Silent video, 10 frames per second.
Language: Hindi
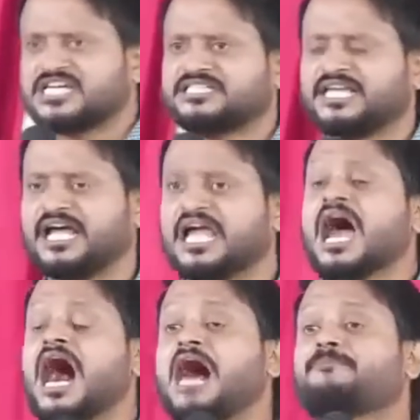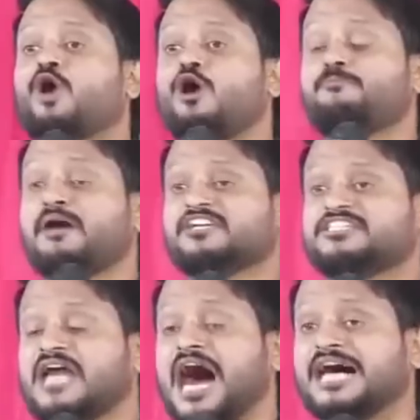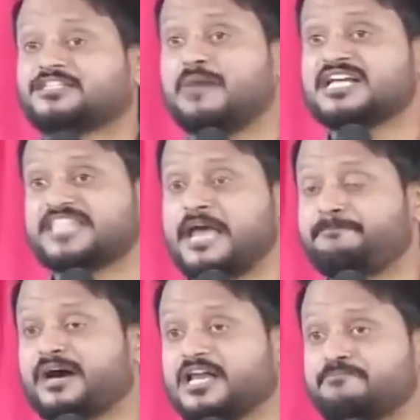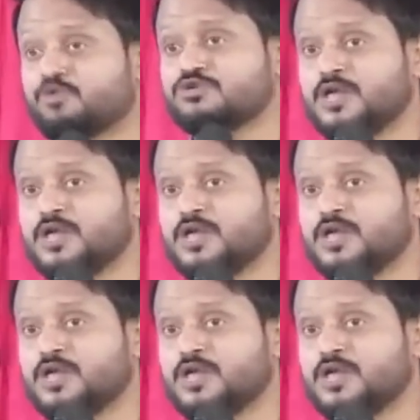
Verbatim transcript: चाहते हैं आपको पवित्र आत्मा से परिपूर्ण